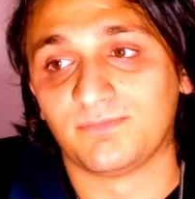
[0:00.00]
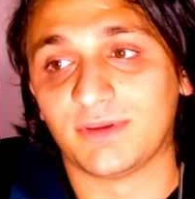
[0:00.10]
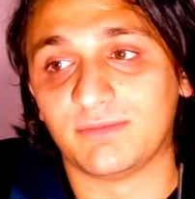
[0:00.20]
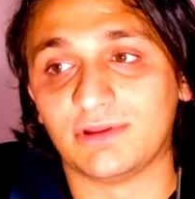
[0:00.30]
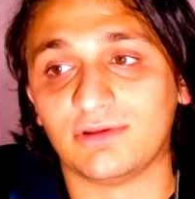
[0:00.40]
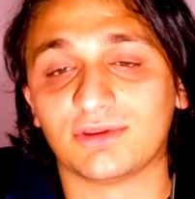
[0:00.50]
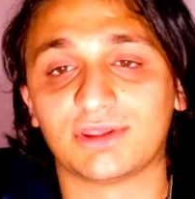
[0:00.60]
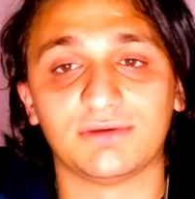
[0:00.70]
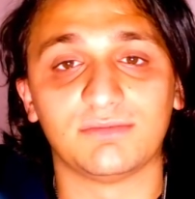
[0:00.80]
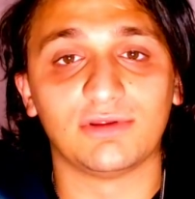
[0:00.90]
1 milyon
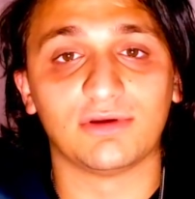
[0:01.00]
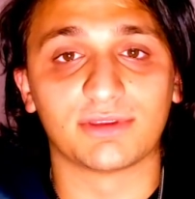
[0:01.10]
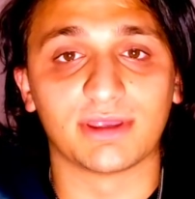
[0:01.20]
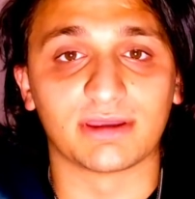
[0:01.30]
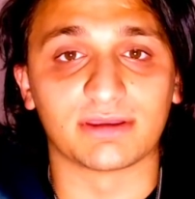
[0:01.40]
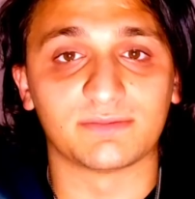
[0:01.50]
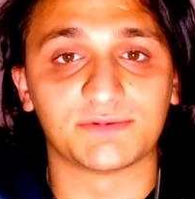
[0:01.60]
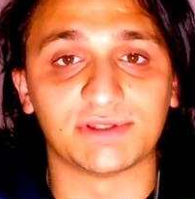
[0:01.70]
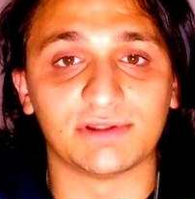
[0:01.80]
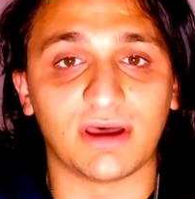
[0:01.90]
2 milyon
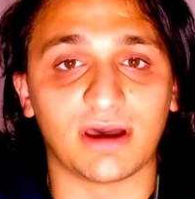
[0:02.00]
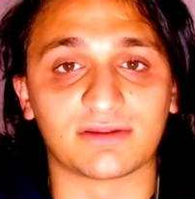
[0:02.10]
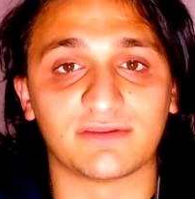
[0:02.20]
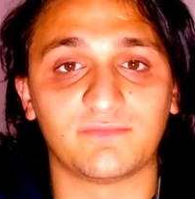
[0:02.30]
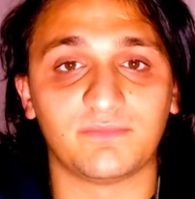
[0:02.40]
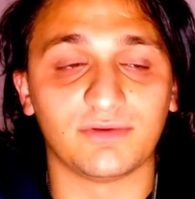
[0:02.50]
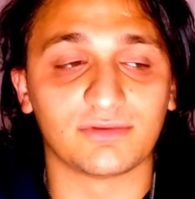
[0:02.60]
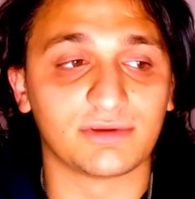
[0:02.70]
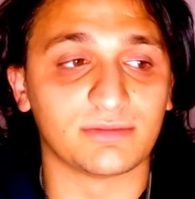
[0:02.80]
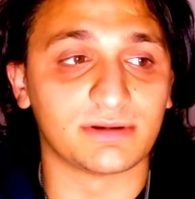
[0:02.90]
takipçili aktif bir
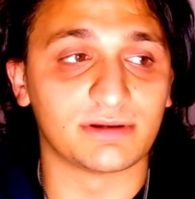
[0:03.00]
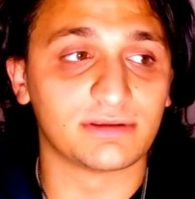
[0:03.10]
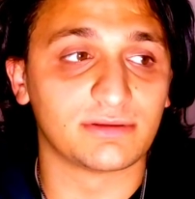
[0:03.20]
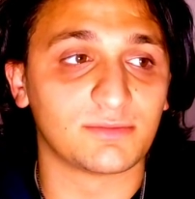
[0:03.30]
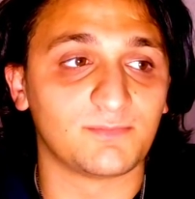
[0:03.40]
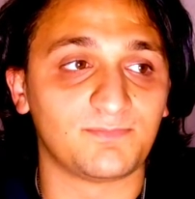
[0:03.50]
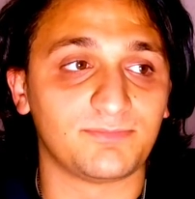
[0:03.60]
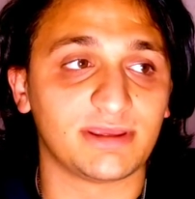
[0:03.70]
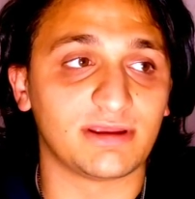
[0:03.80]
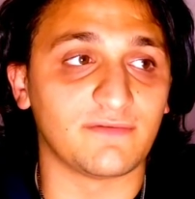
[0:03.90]
YouTuber'ın
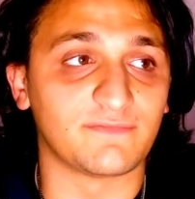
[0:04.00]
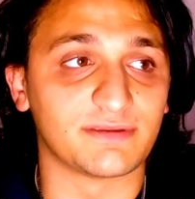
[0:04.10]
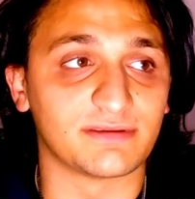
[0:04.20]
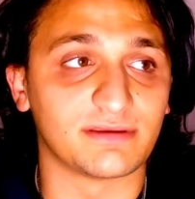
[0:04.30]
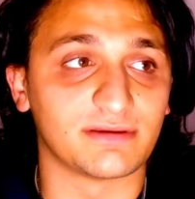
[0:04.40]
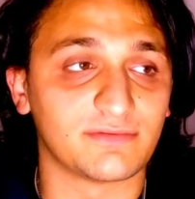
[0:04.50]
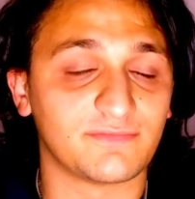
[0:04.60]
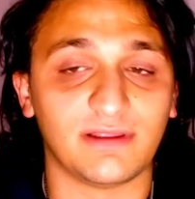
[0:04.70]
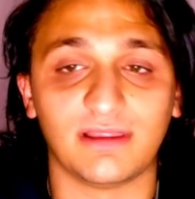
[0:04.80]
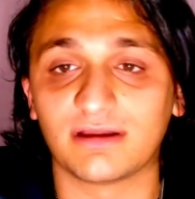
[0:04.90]
bir haftada
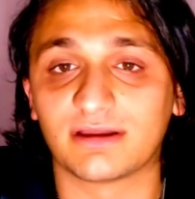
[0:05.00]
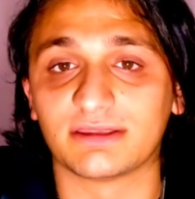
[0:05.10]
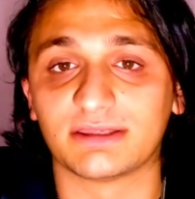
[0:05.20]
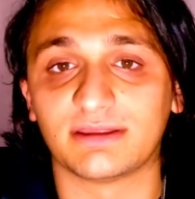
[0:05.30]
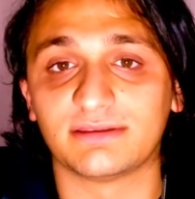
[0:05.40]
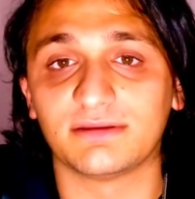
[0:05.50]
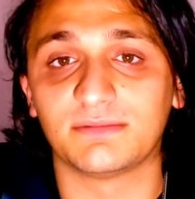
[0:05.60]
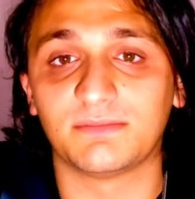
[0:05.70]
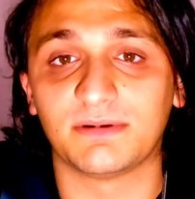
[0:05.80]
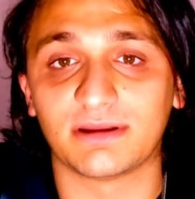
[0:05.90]
falan kazandığı
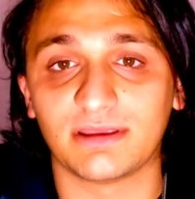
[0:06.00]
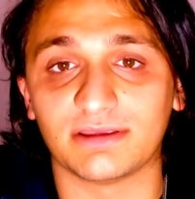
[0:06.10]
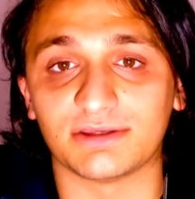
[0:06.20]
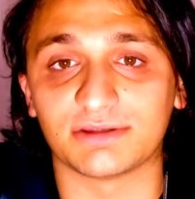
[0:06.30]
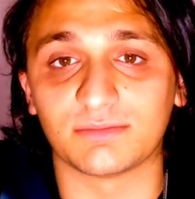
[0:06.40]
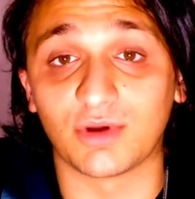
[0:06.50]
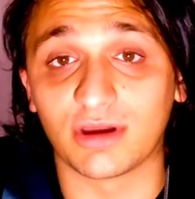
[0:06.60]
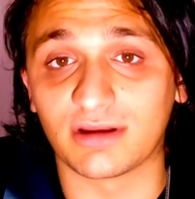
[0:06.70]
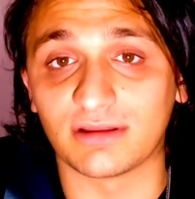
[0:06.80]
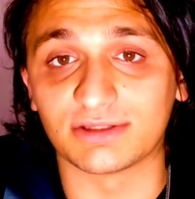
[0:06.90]
bir paraya eşit bu
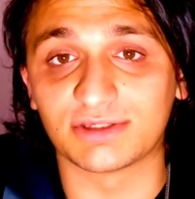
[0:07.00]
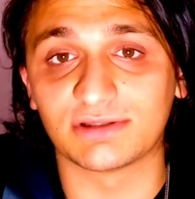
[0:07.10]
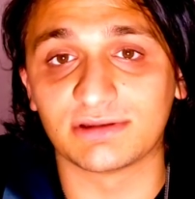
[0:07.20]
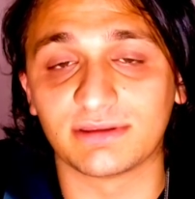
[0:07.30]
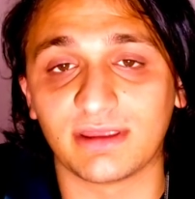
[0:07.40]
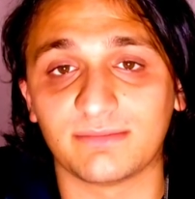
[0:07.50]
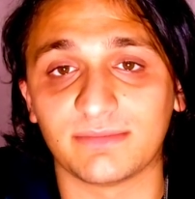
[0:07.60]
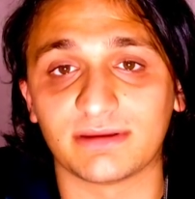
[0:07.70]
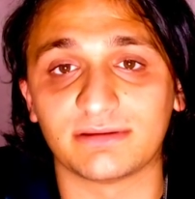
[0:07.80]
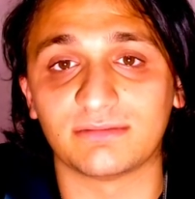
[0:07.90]
kanal açıldığından
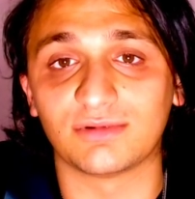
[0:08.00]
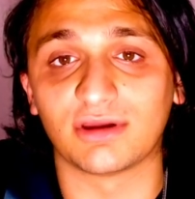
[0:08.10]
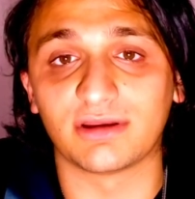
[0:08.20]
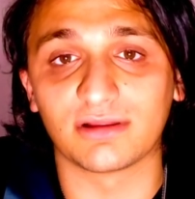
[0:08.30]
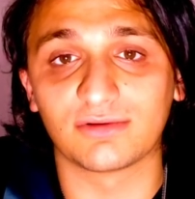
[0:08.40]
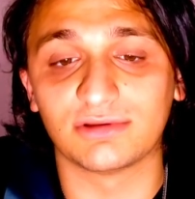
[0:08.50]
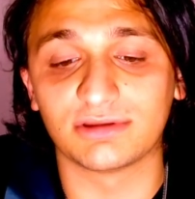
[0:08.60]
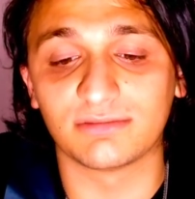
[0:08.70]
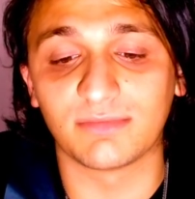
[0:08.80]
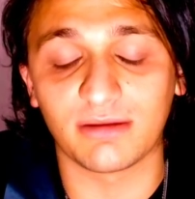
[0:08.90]
beridir. Bu kanal
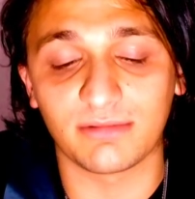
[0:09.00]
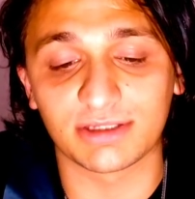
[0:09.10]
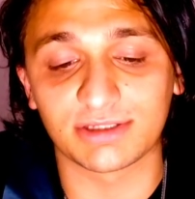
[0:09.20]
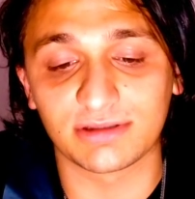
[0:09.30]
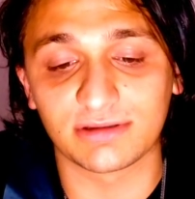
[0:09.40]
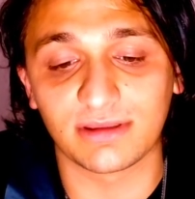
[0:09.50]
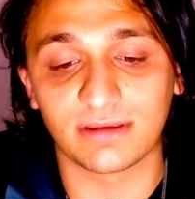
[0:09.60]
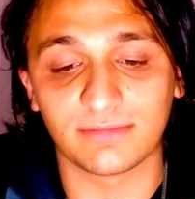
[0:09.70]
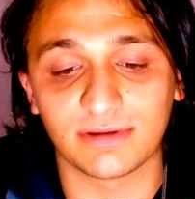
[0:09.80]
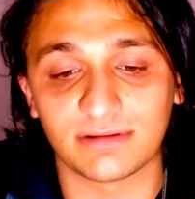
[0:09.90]
kullanılmaya
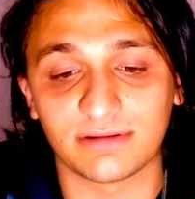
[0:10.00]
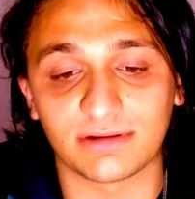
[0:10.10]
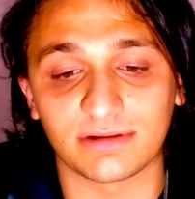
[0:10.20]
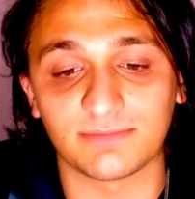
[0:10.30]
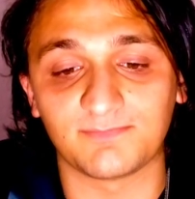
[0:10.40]
başladığından beridir.